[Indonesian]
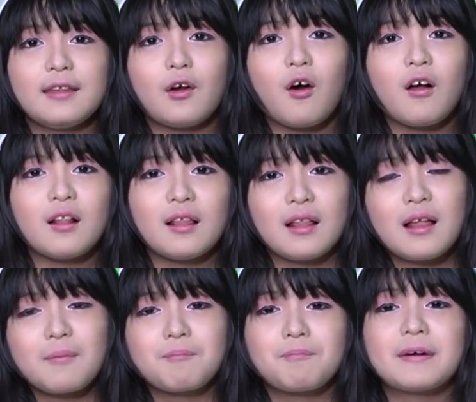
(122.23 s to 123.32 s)
Nicole
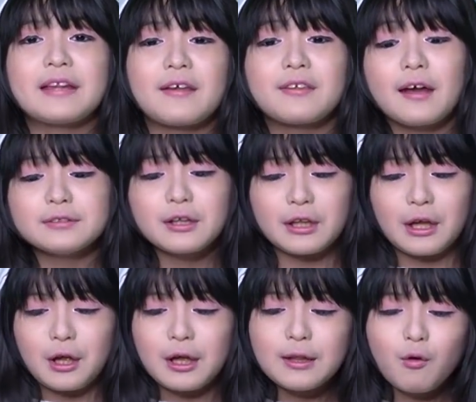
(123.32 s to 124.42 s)
penasaran
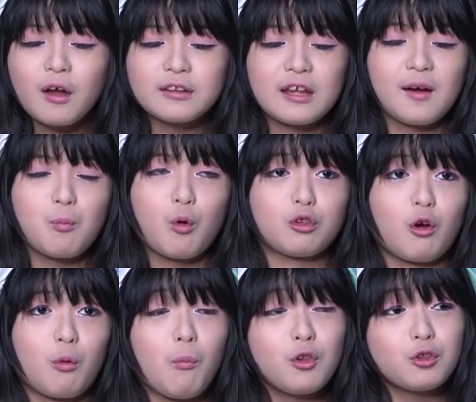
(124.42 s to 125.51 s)
nih. Ini kok ada yang
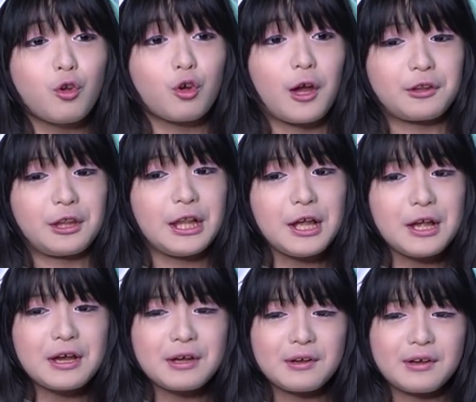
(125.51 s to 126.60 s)
moncong-moncong ya sini?
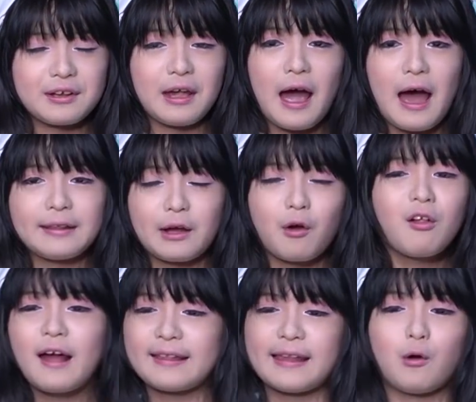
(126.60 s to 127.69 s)
Ya Nicole
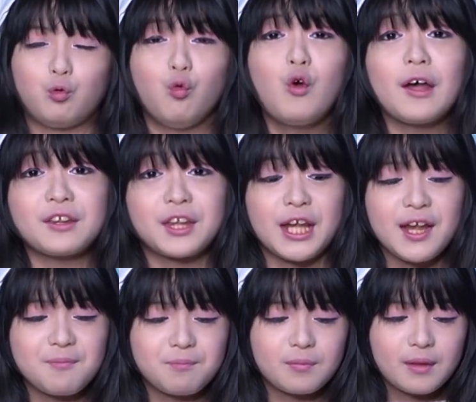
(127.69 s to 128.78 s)
nggak tahu juga sih.
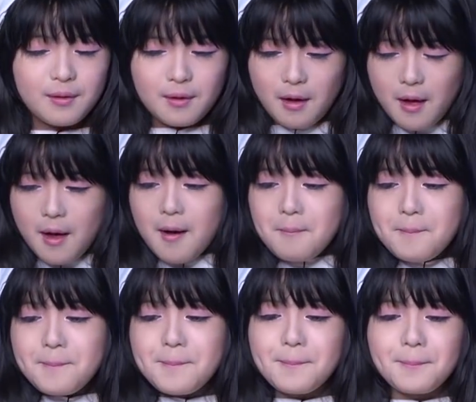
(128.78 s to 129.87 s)

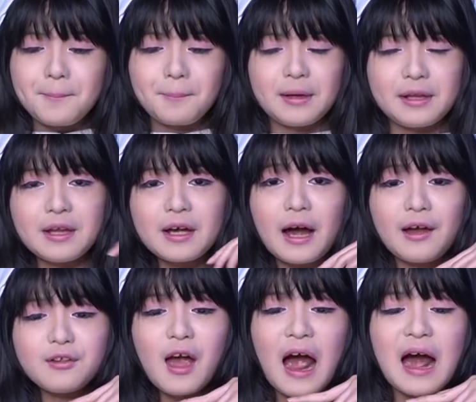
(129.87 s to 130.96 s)
Hmm, ini
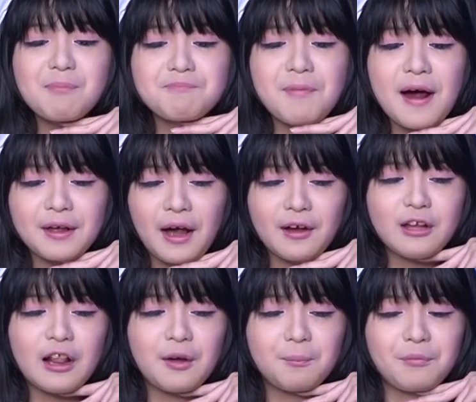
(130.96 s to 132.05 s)
kayaknya apa ya
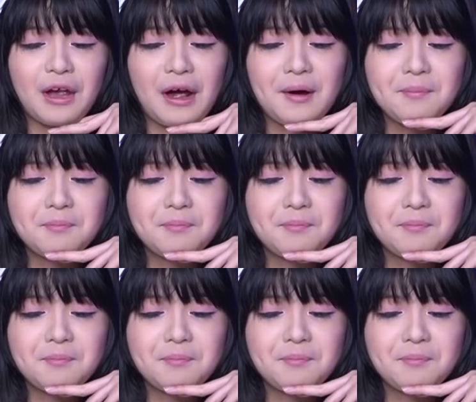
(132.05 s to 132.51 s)
dalamnya?